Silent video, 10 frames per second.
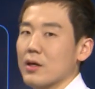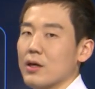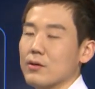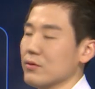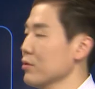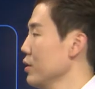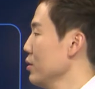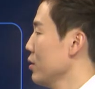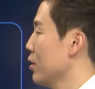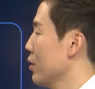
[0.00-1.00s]
하고
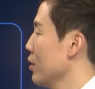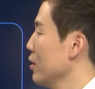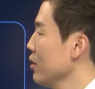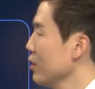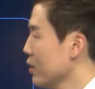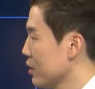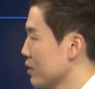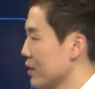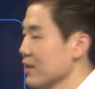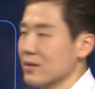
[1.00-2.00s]
뒤에는 on the
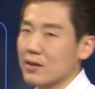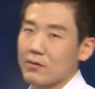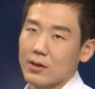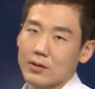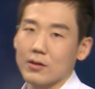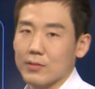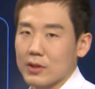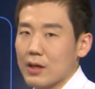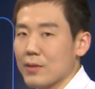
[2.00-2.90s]
desk라고 하는 겁니다.